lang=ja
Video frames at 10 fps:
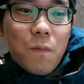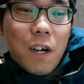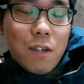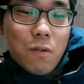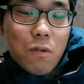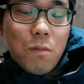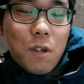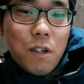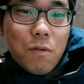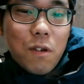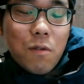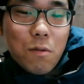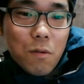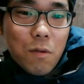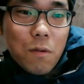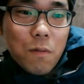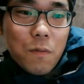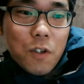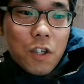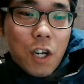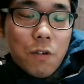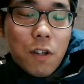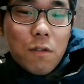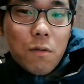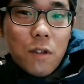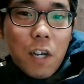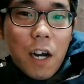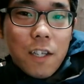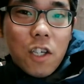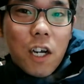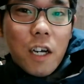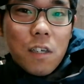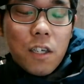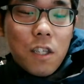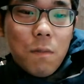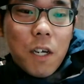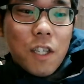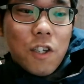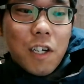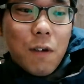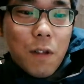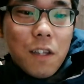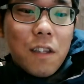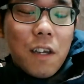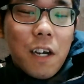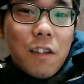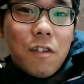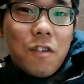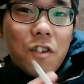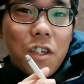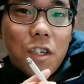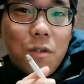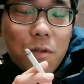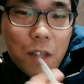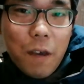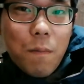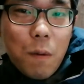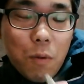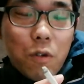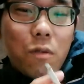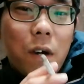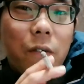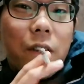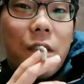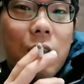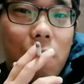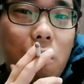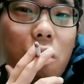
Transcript: あのコンビニで売ってるのとしゃぐだとなんか味がきつみが違うなって感じるので、まあ、僕の場合はですけど